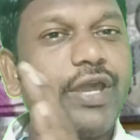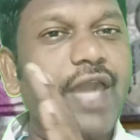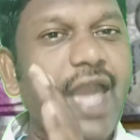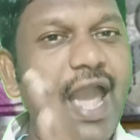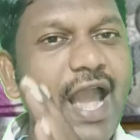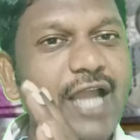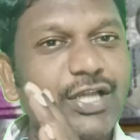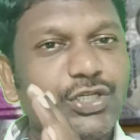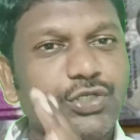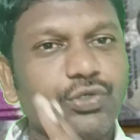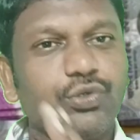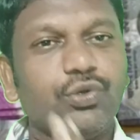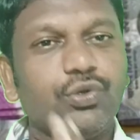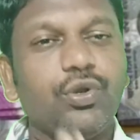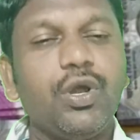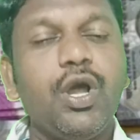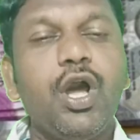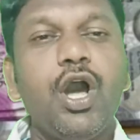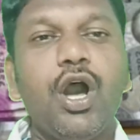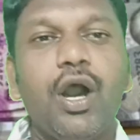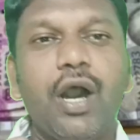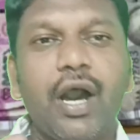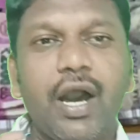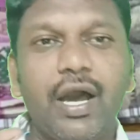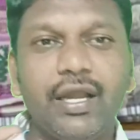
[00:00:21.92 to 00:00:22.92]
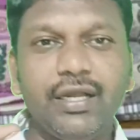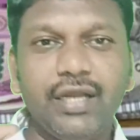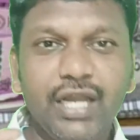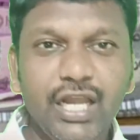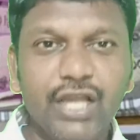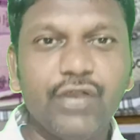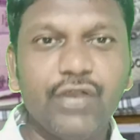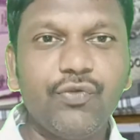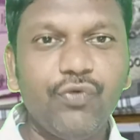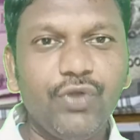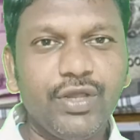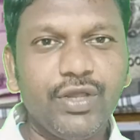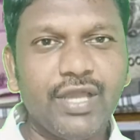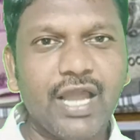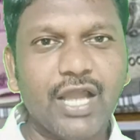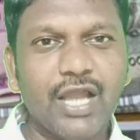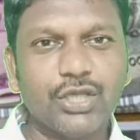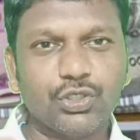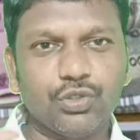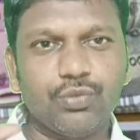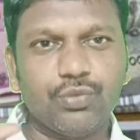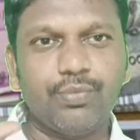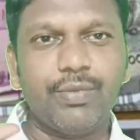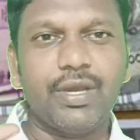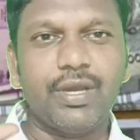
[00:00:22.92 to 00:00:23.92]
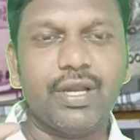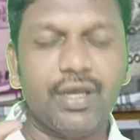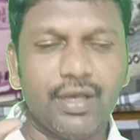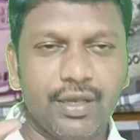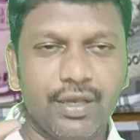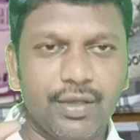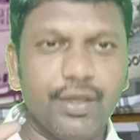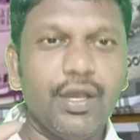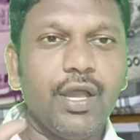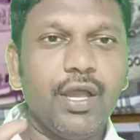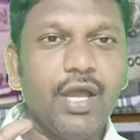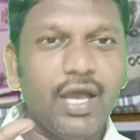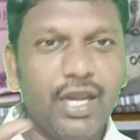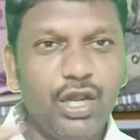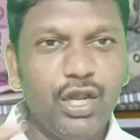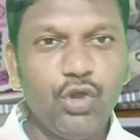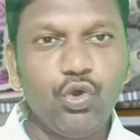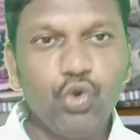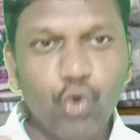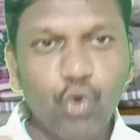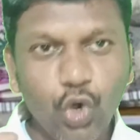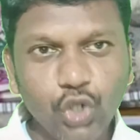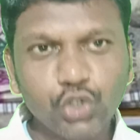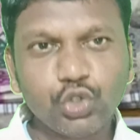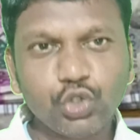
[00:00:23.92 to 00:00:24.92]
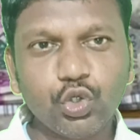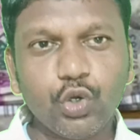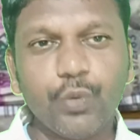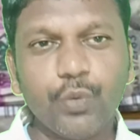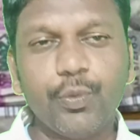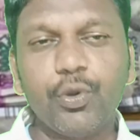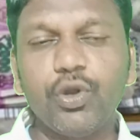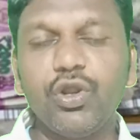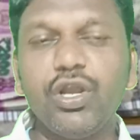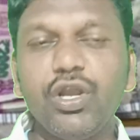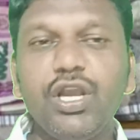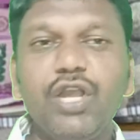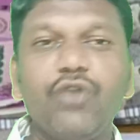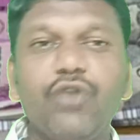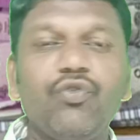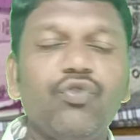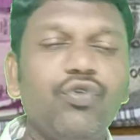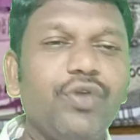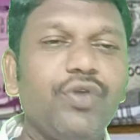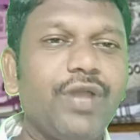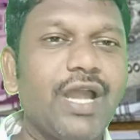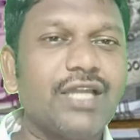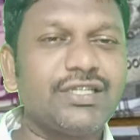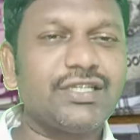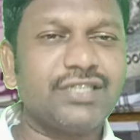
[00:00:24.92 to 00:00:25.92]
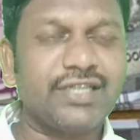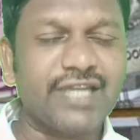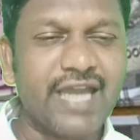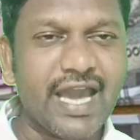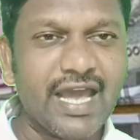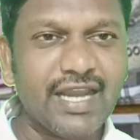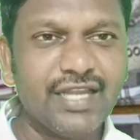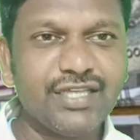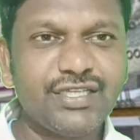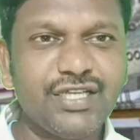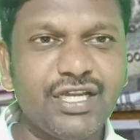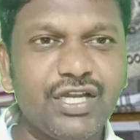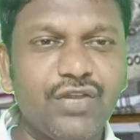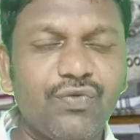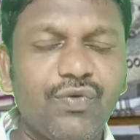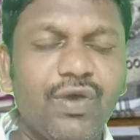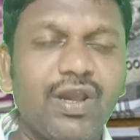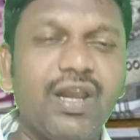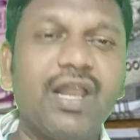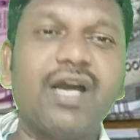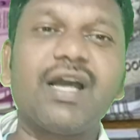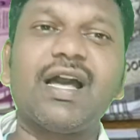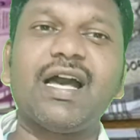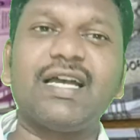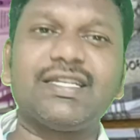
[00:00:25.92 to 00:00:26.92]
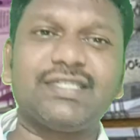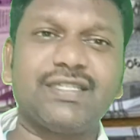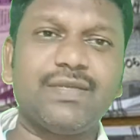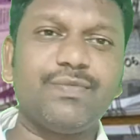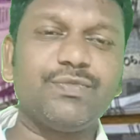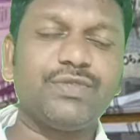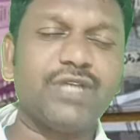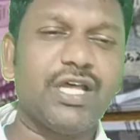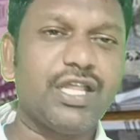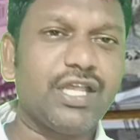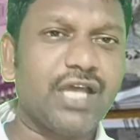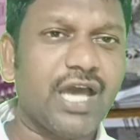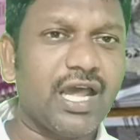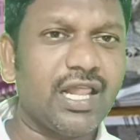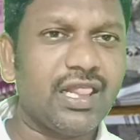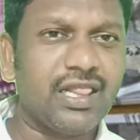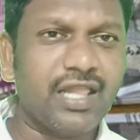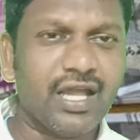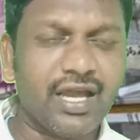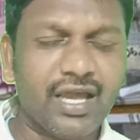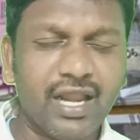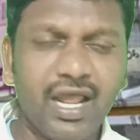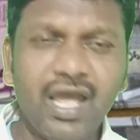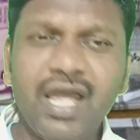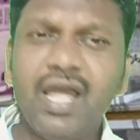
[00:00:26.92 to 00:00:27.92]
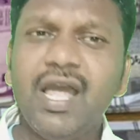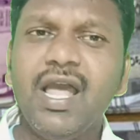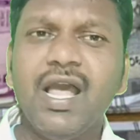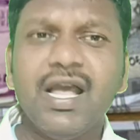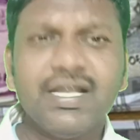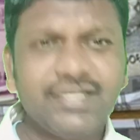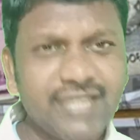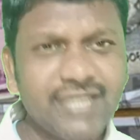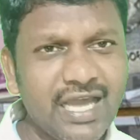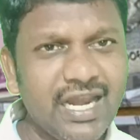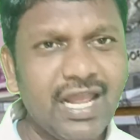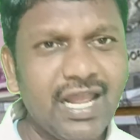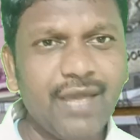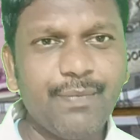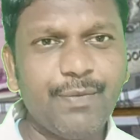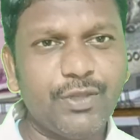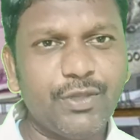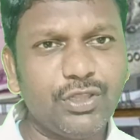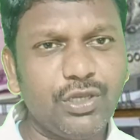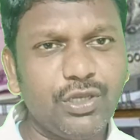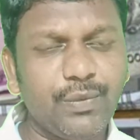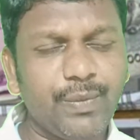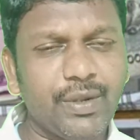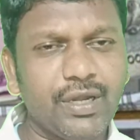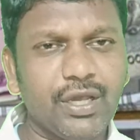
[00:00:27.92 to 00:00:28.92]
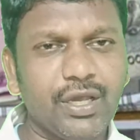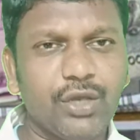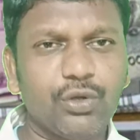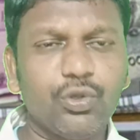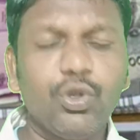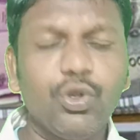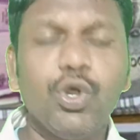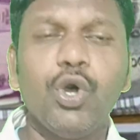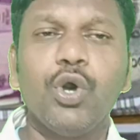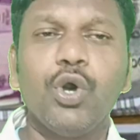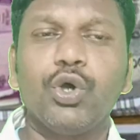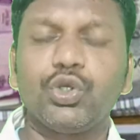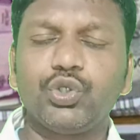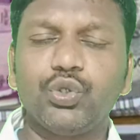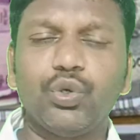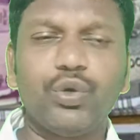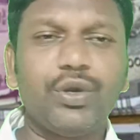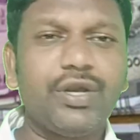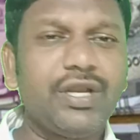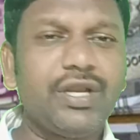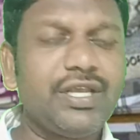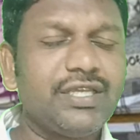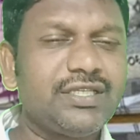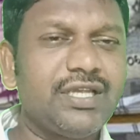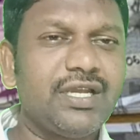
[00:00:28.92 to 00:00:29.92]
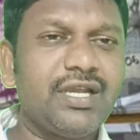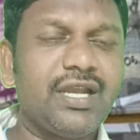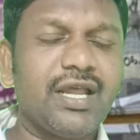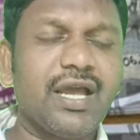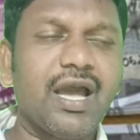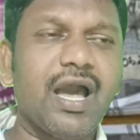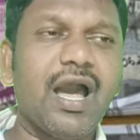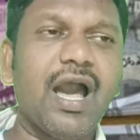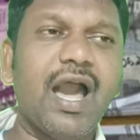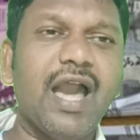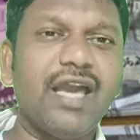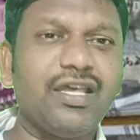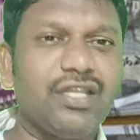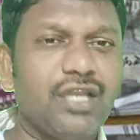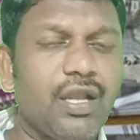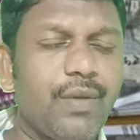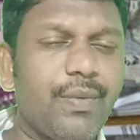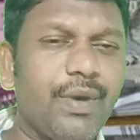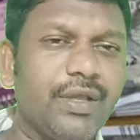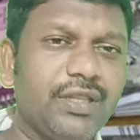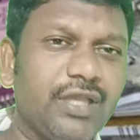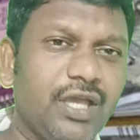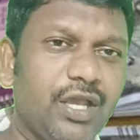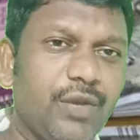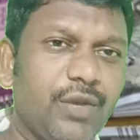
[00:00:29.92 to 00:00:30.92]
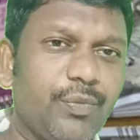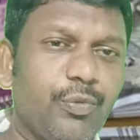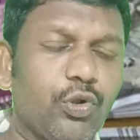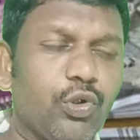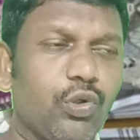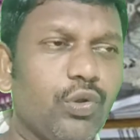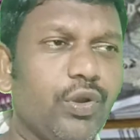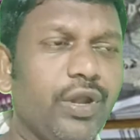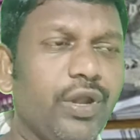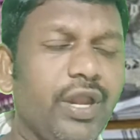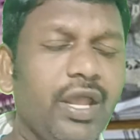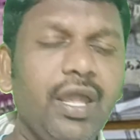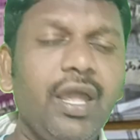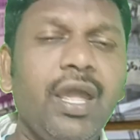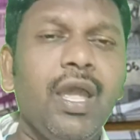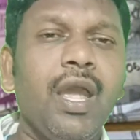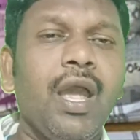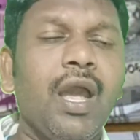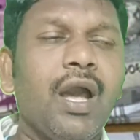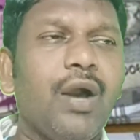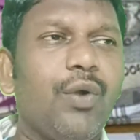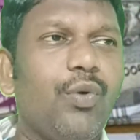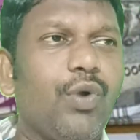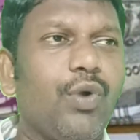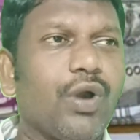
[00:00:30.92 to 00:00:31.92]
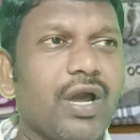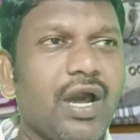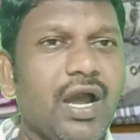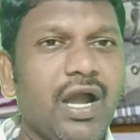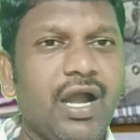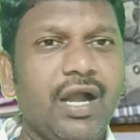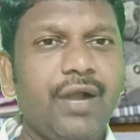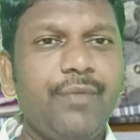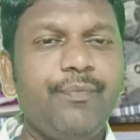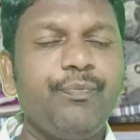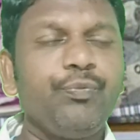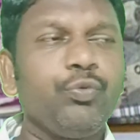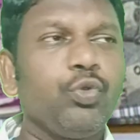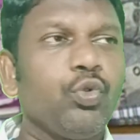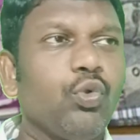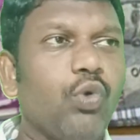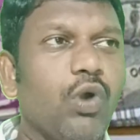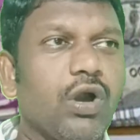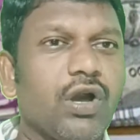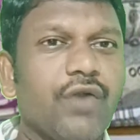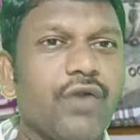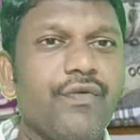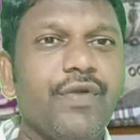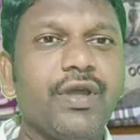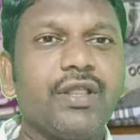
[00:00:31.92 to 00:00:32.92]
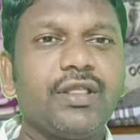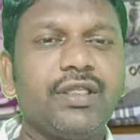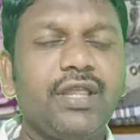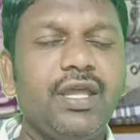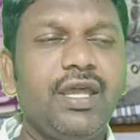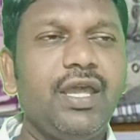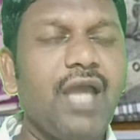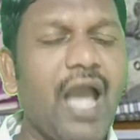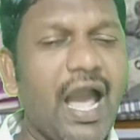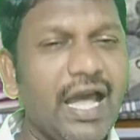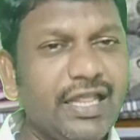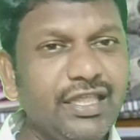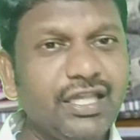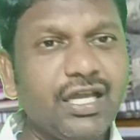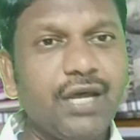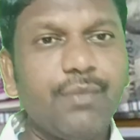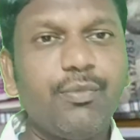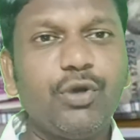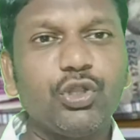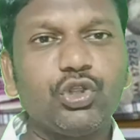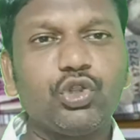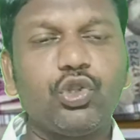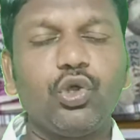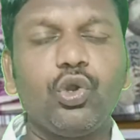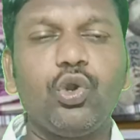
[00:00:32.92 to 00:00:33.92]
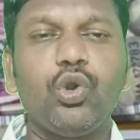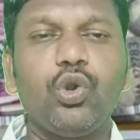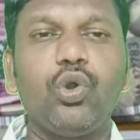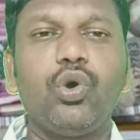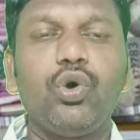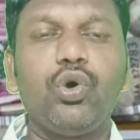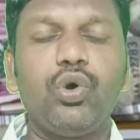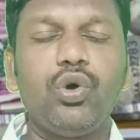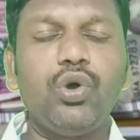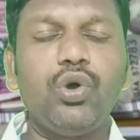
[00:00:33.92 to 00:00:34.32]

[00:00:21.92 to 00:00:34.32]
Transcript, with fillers: క్యాష్ అంటే లిక్విడ్ క్యాష్ మన నోట్స్ రూపంలో లిక్విడ్ క్యాష్ని క్యారీ చేయడం వల్ల కస్టమ్స్ అధికారుల దగ్గర చాలా ఇబ్బందులు పడ్డారు సో రీసెంట్గా హైదరాబాద్ ఎయిర్పోర్ట్లోనే ఒక ఒక వ్యక్తి అధిక మొత్తంలో